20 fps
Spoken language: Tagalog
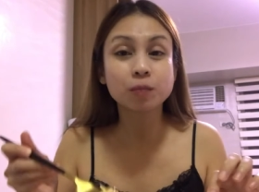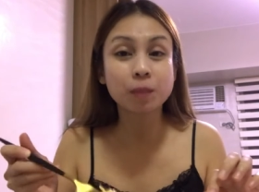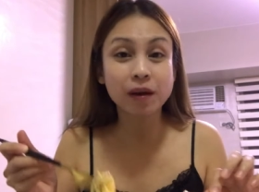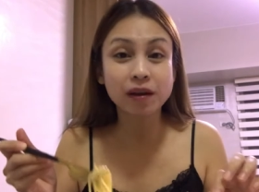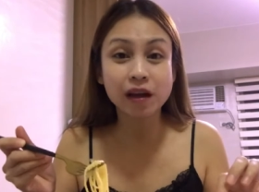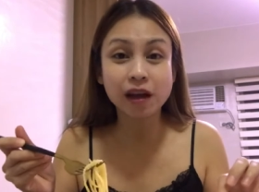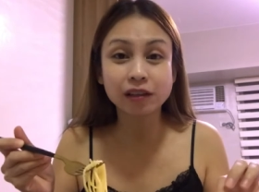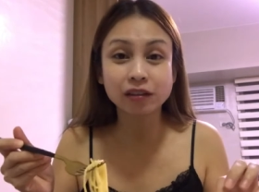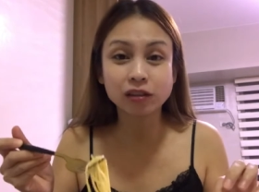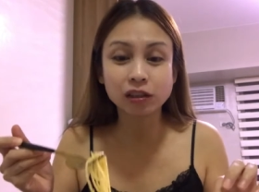
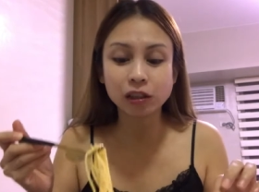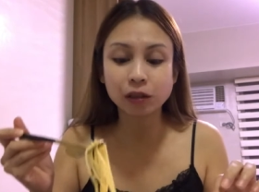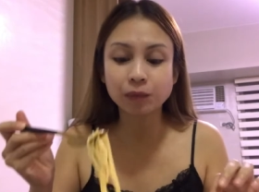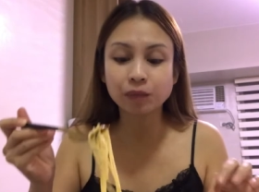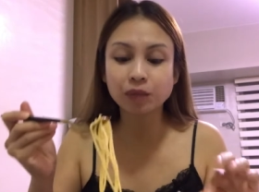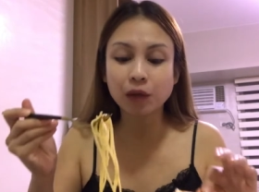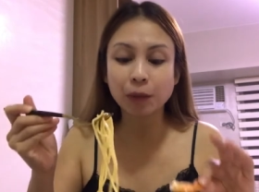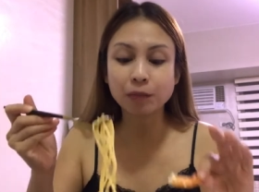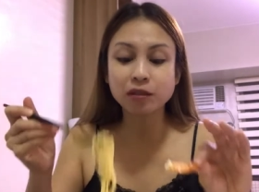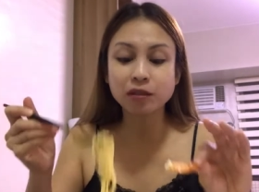
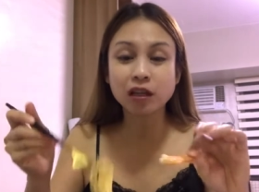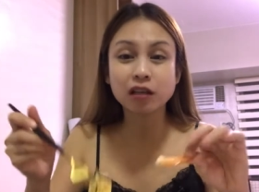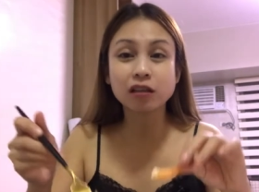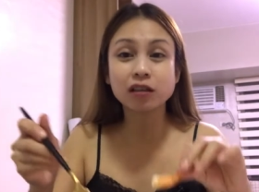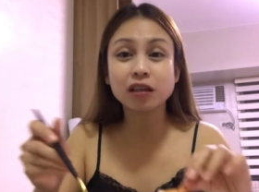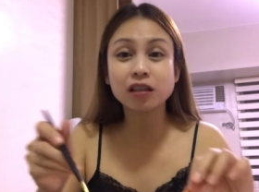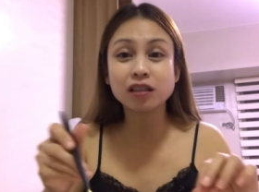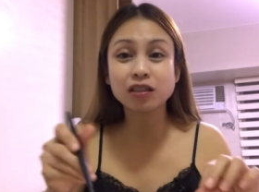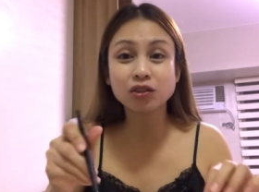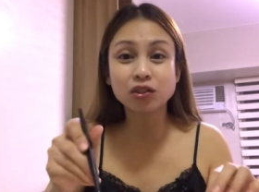spaghetti, tapos
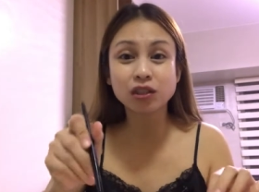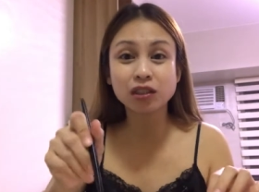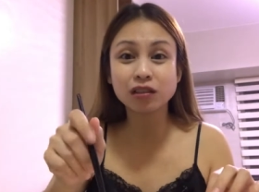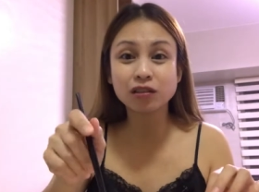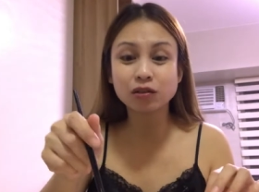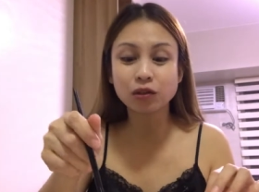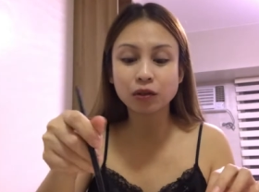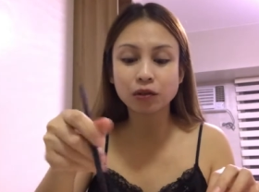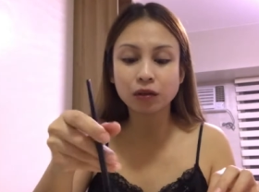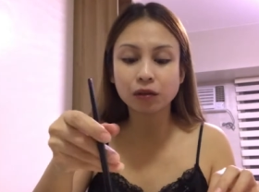lalagyan ng cheese
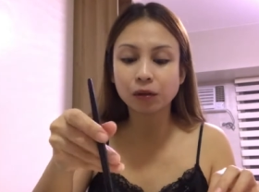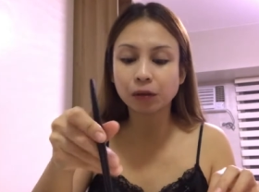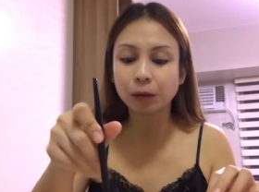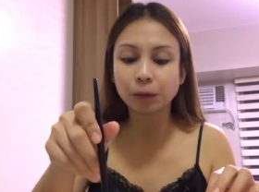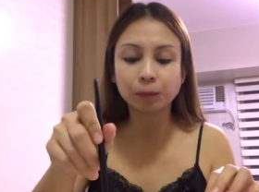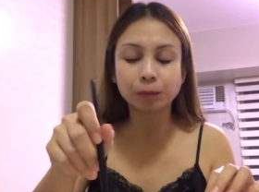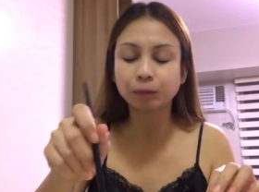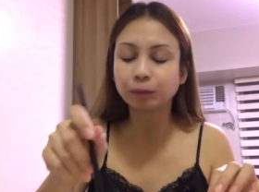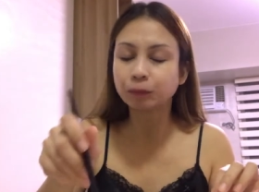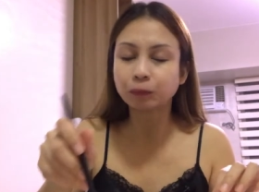on
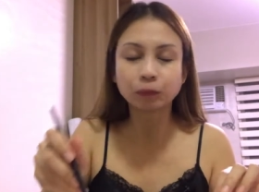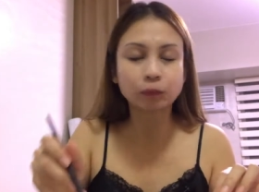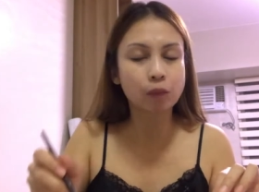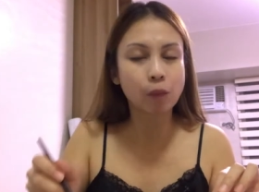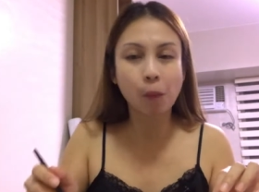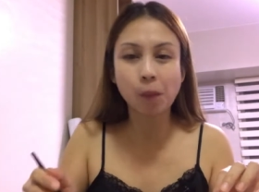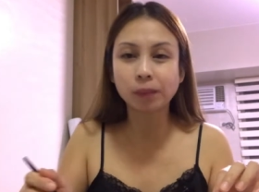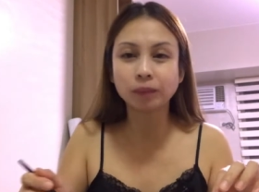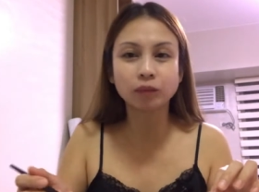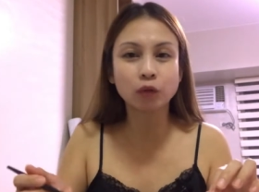top.
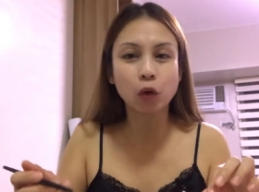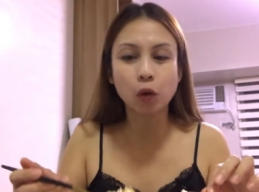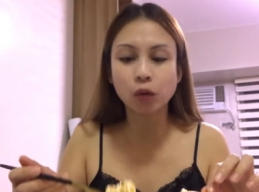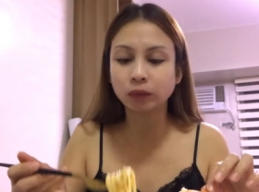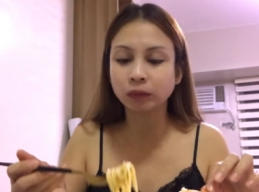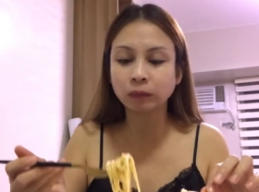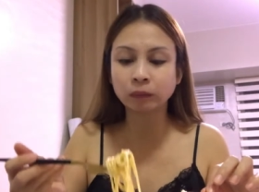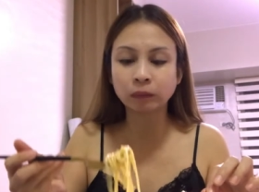No.